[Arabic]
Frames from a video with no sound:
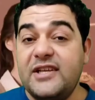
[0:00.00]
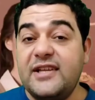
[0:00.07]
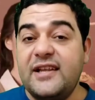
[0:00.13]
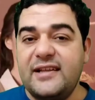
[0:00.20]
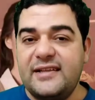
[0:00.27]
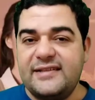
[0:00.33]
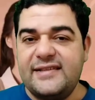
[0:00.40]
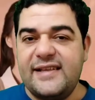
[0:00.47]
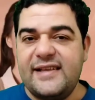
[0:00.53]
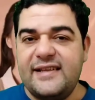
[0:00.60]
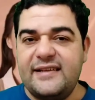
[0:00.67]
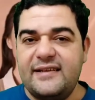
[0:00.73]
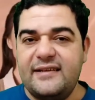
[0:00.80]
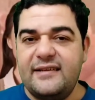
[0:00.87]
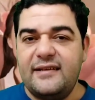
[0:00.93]
وجل
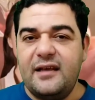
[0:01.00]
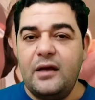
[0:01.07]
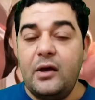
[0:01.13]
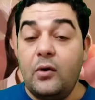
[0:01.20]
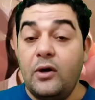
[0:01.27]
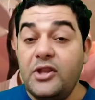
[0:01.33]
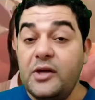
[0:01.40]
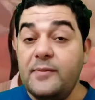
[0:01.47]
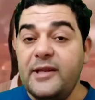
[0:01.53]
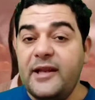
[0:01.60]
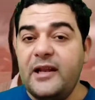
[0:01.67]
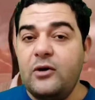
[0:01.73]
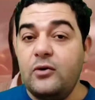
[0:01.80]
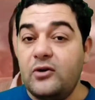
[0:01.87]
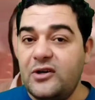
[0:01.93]
الإنسان وضمن
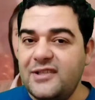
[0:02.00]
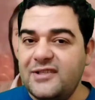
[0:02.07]
له